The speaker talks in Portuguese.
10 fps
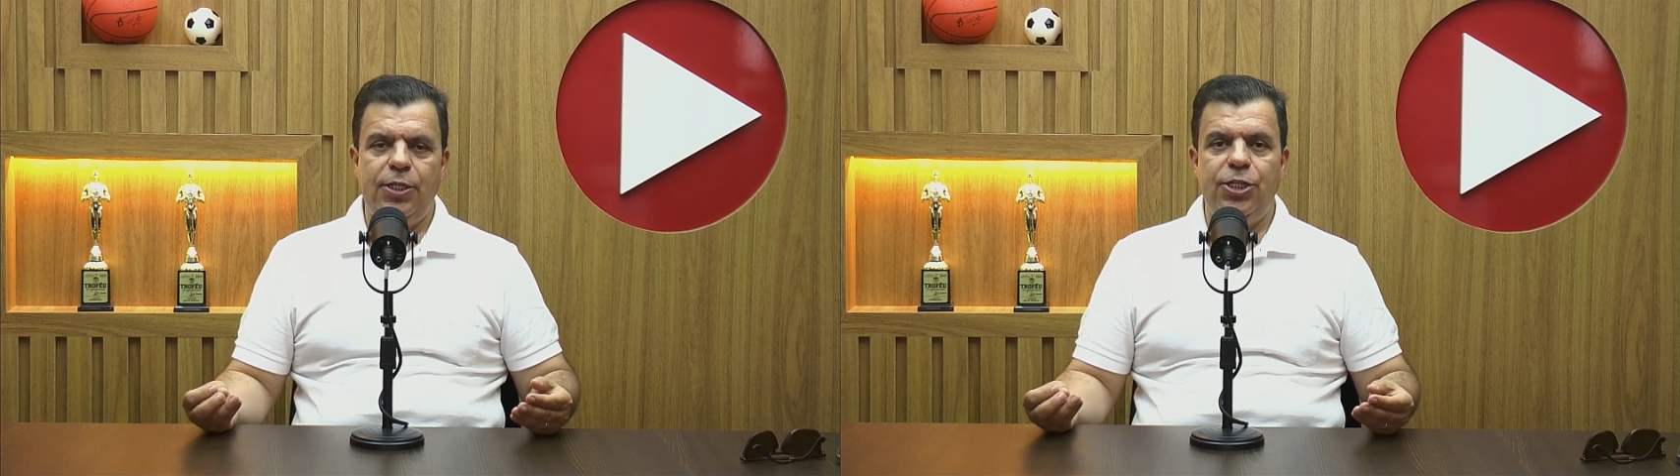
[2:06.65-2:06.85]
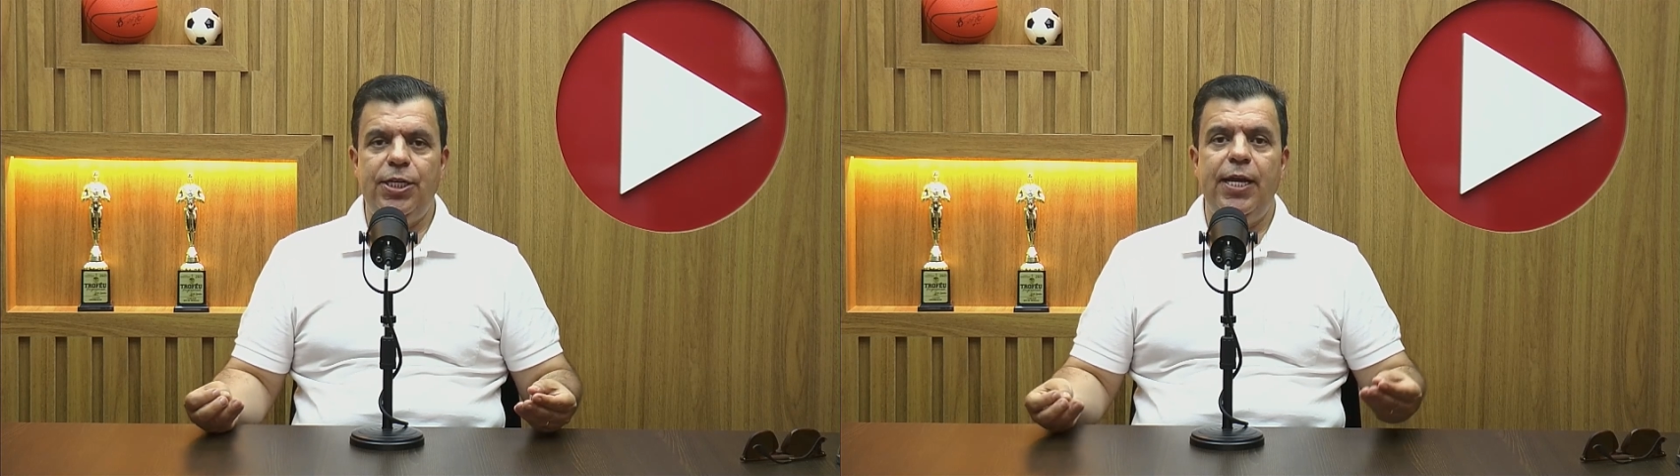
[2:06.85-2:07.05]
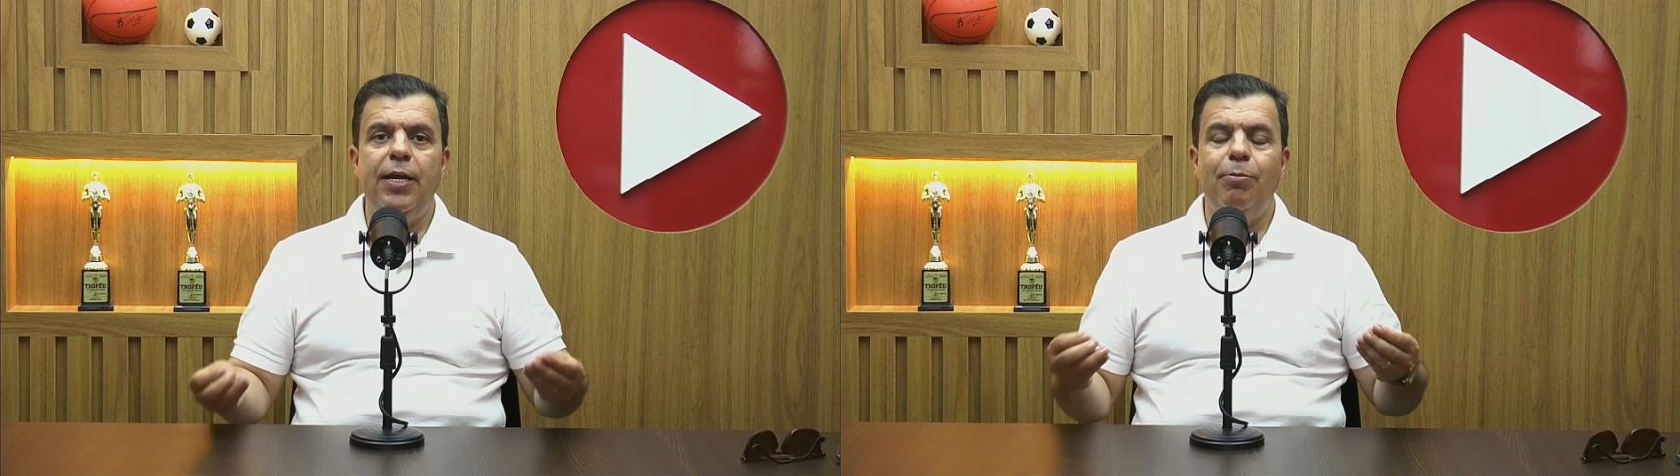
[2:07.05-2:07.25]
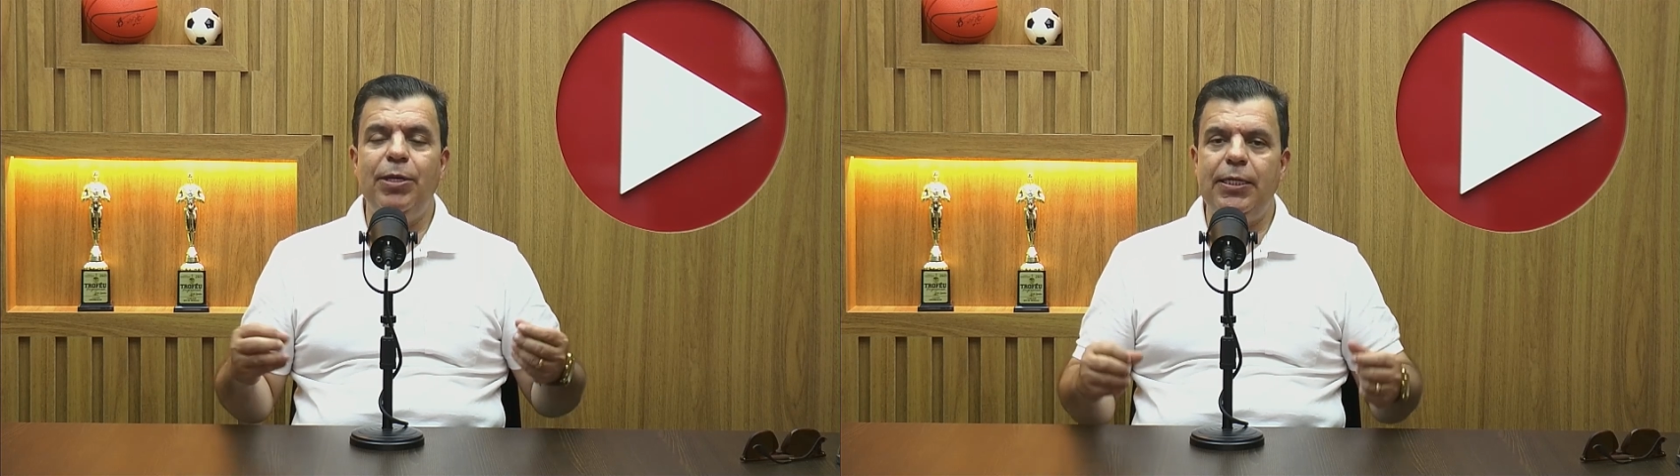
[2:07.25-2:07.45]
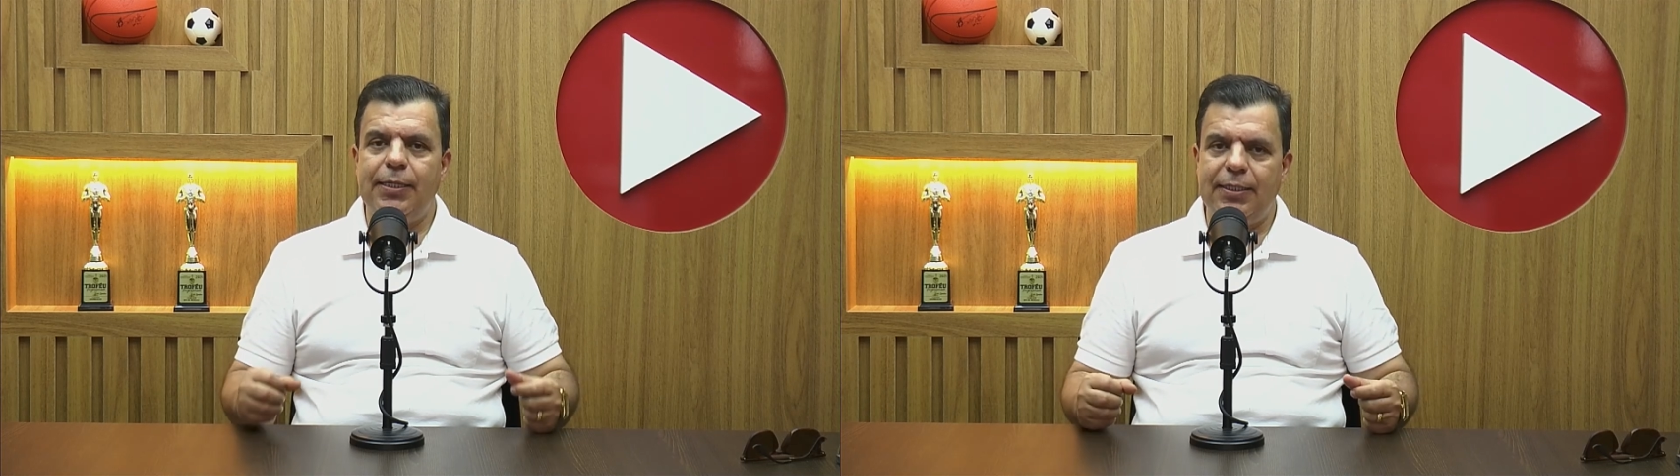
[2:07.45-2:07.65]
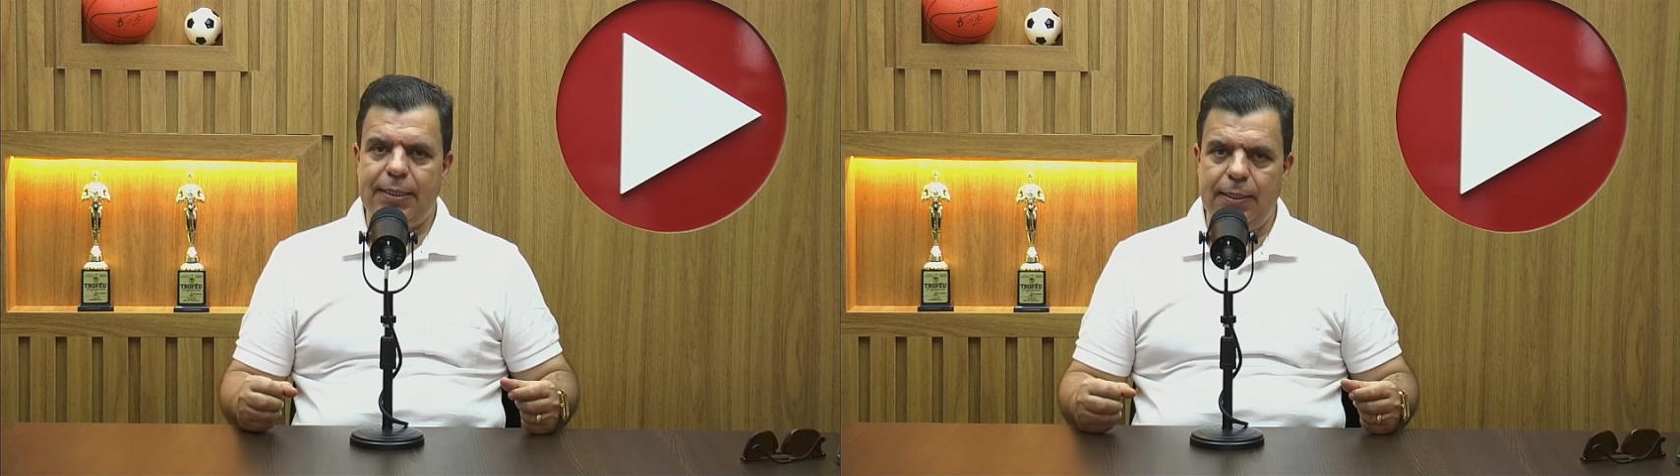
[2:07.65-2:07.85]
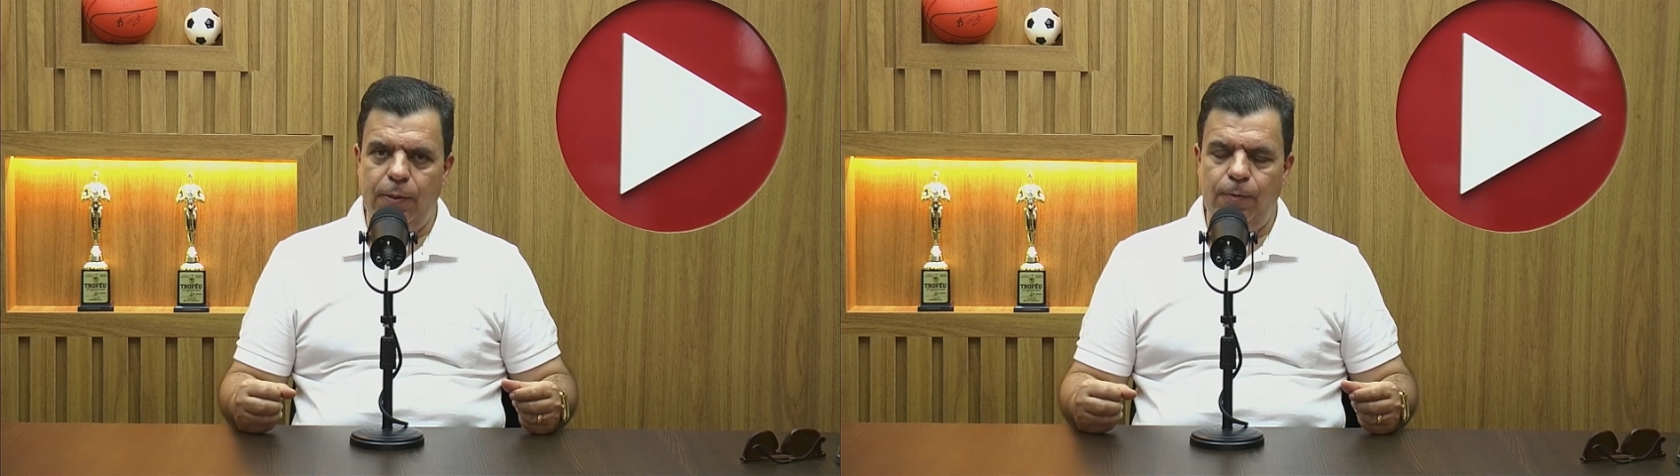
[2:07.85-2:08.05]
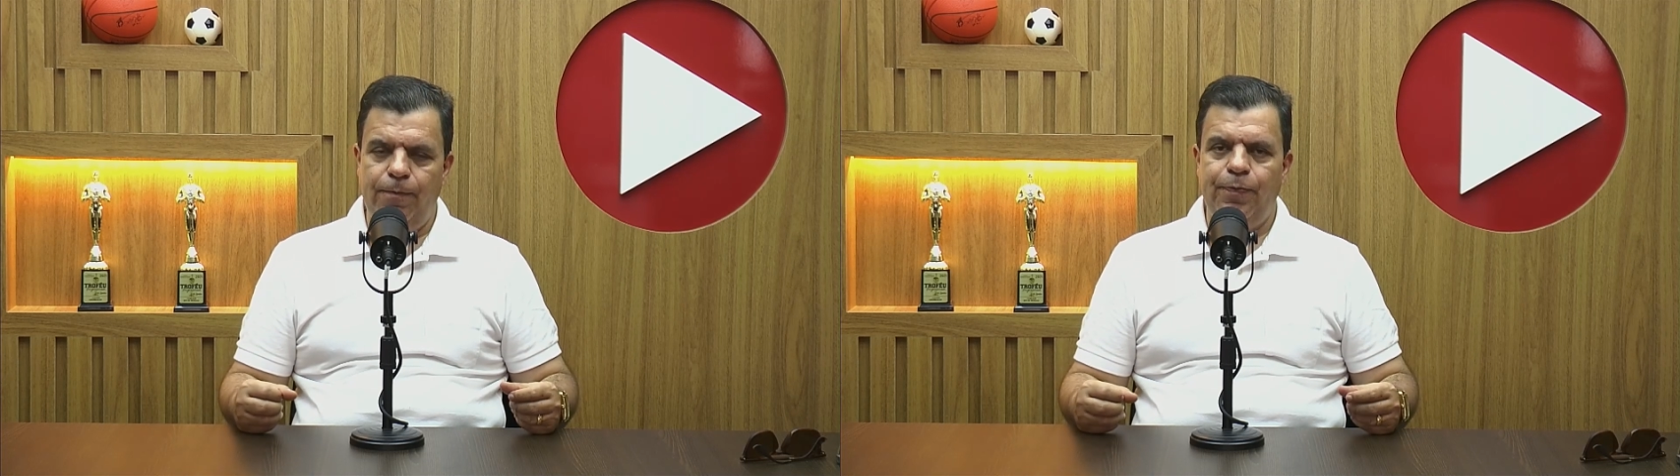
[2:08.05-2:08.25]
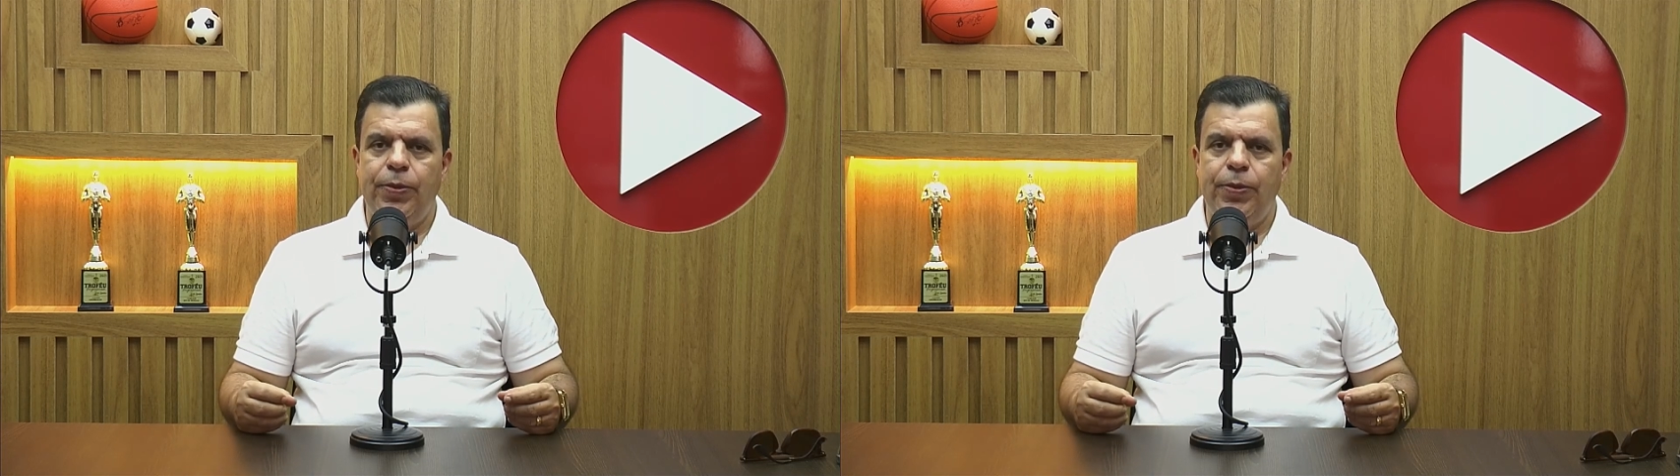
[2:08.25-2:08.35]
de reabilitação,